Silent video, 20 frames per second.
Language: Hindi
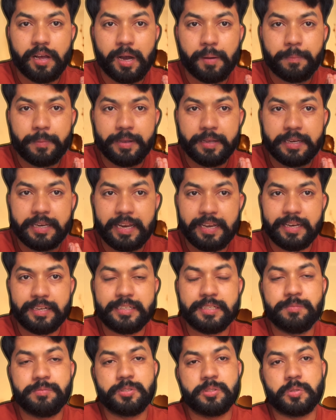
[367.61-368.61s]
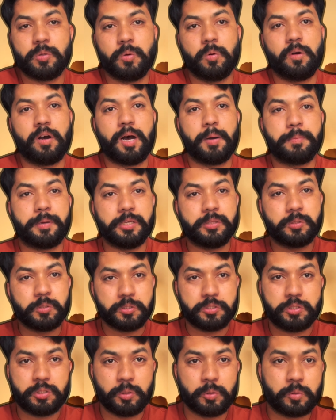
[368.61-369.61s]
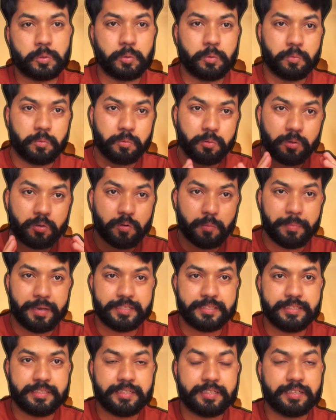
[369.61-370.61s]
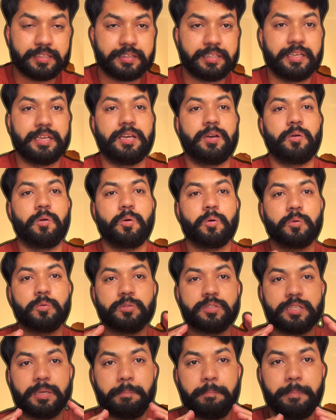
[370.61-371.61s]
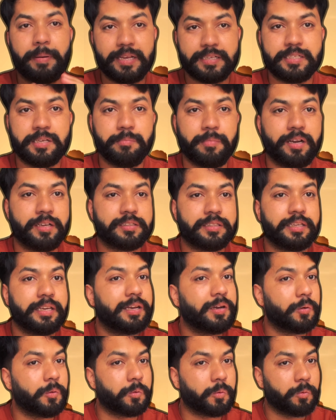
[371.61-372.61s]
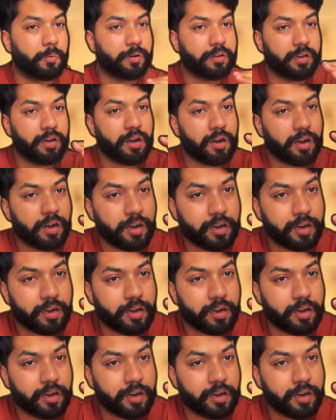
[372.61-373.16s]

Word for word: आपके रिलेटिव्स को आपके दोस्तों को उनको मैसेज करते हैं और उनसे पैसे मांगते हैं और उनका